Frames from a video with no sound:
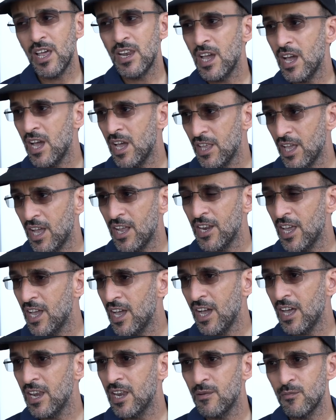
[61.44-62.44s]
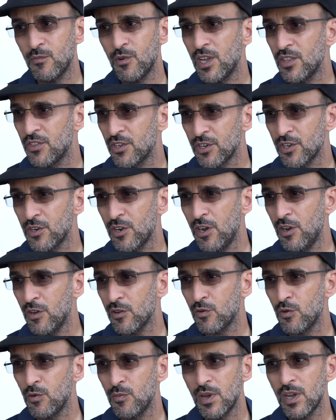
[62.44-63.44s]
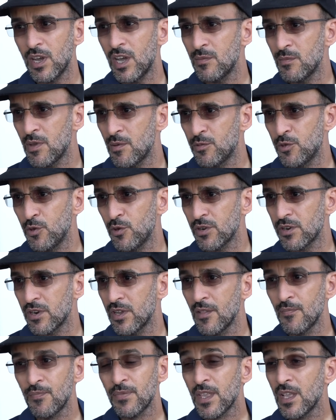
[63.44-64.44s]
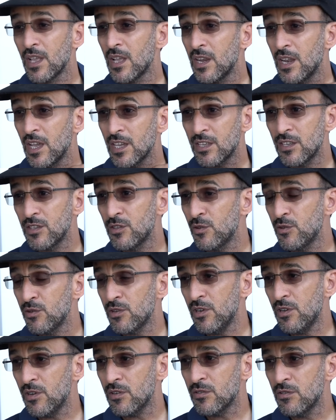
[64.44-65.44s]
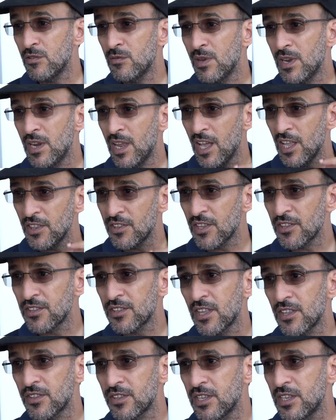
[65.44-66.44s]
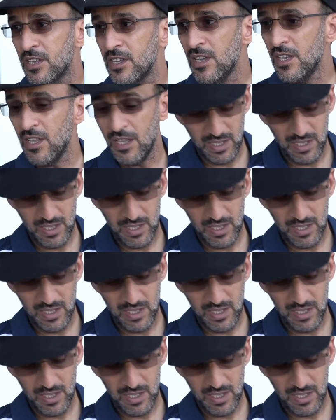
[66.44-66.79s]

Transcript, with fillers: أنا أنا أعلم وأدرك أن الحكومة قائمة بدور لكن جهود الحكومة لا تستطيع